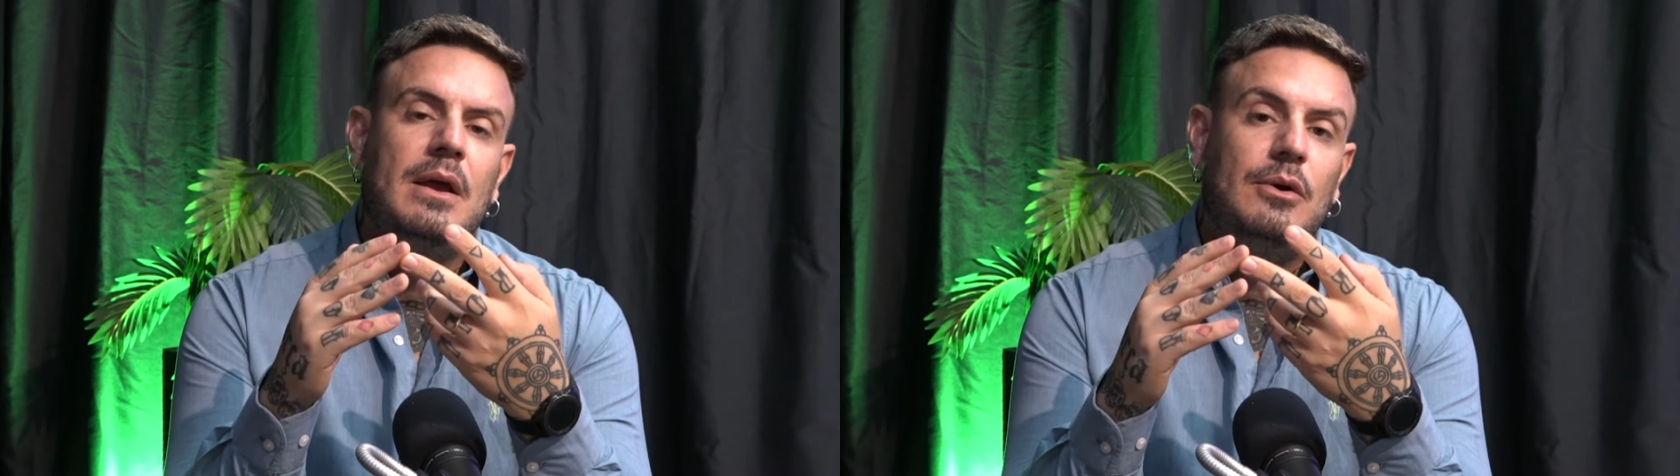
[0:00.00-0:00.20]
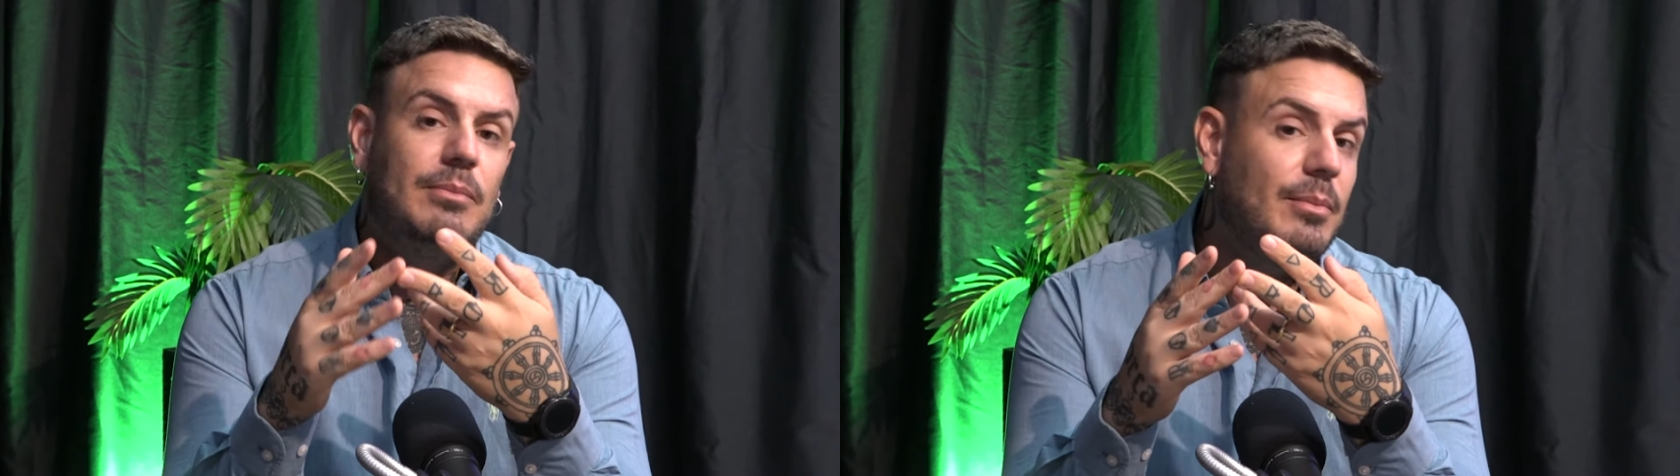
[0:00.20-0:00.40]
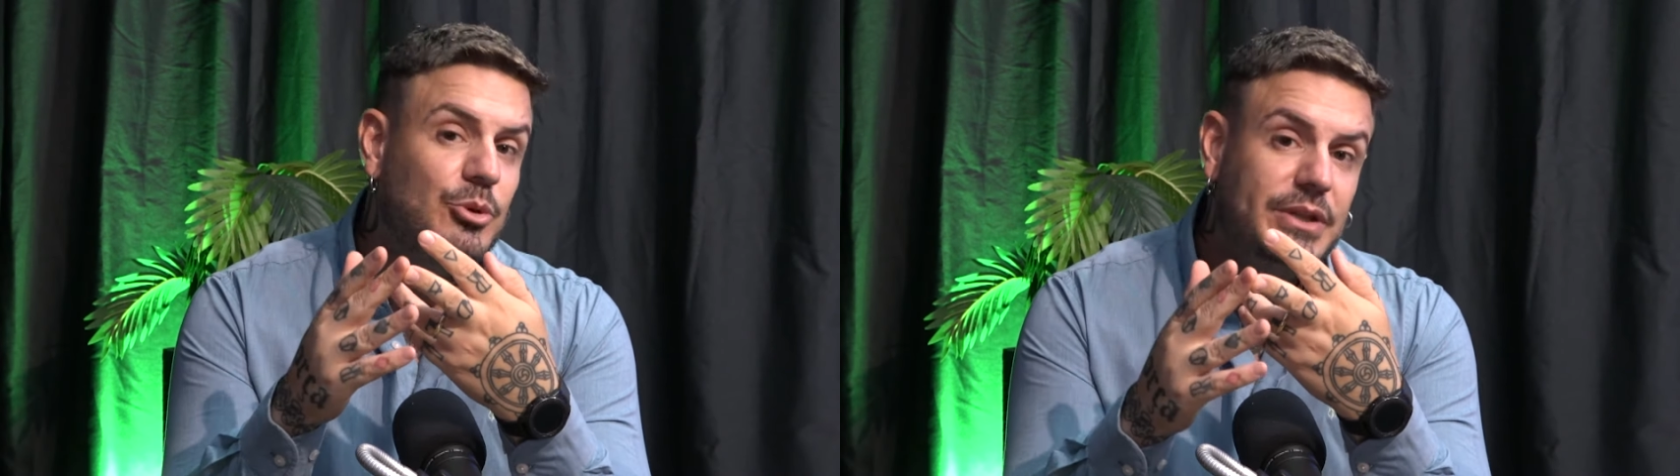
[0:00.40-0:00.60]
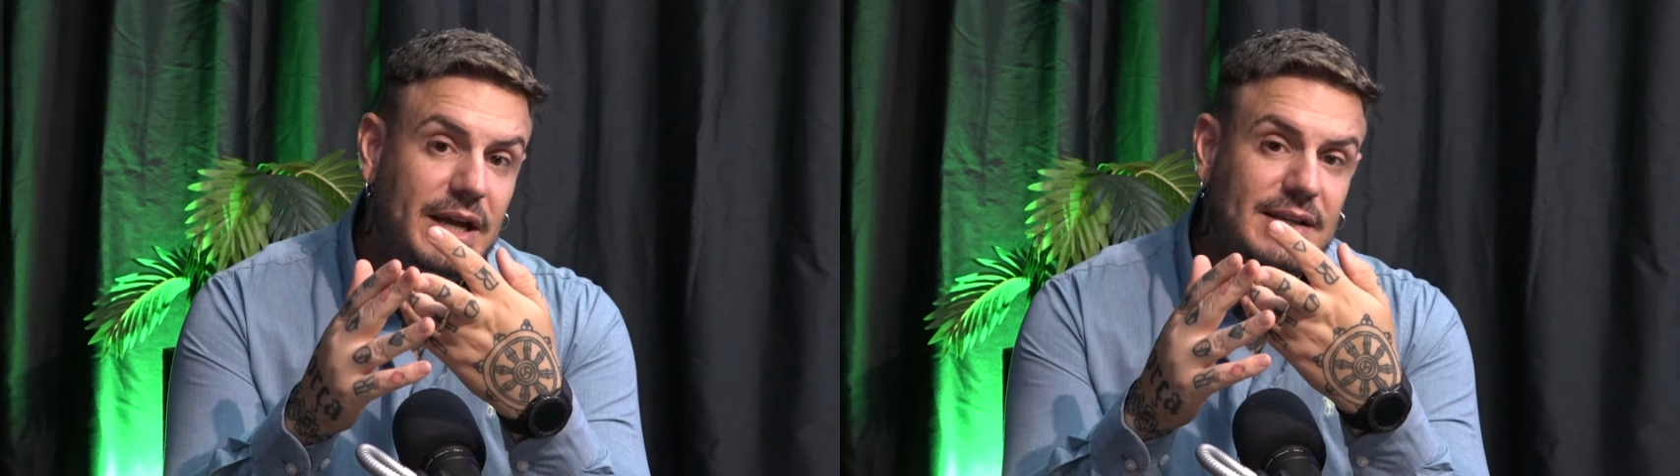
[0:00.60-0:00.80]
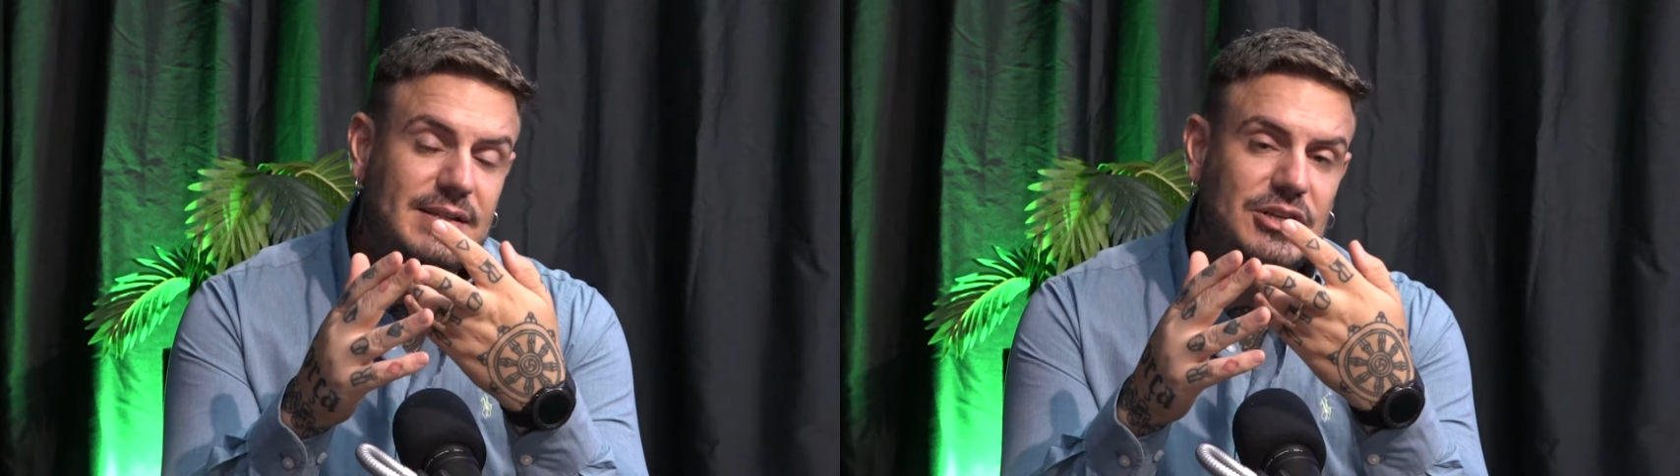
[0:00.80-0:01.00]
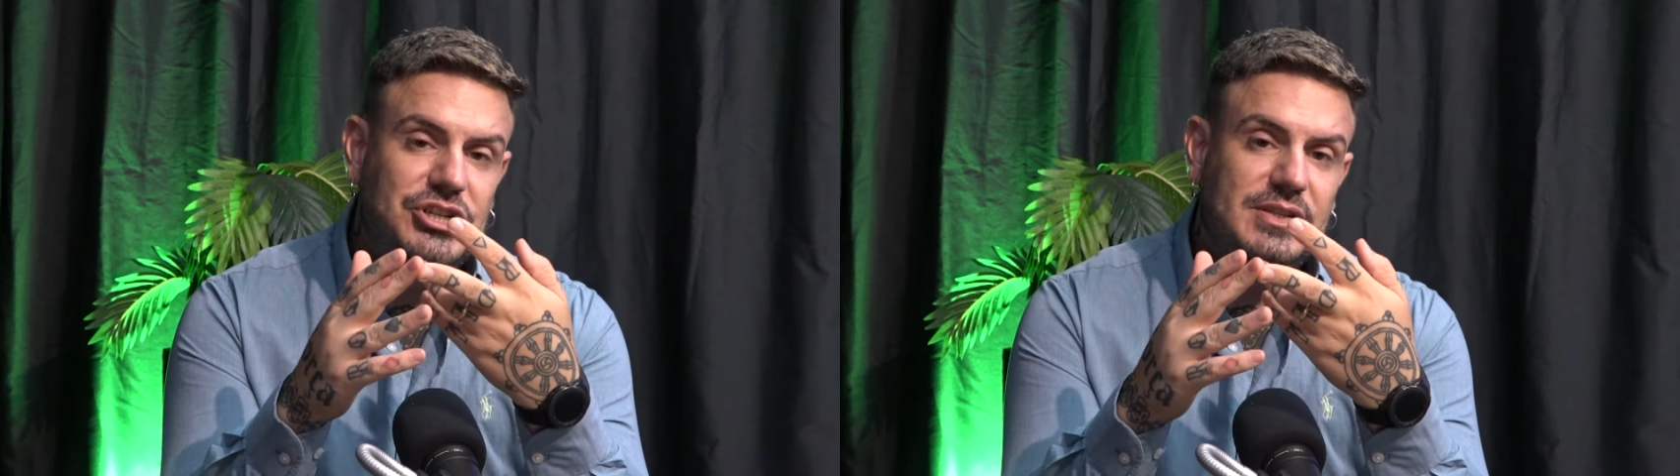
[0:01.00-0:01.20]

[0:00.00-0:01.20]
Uma mudança de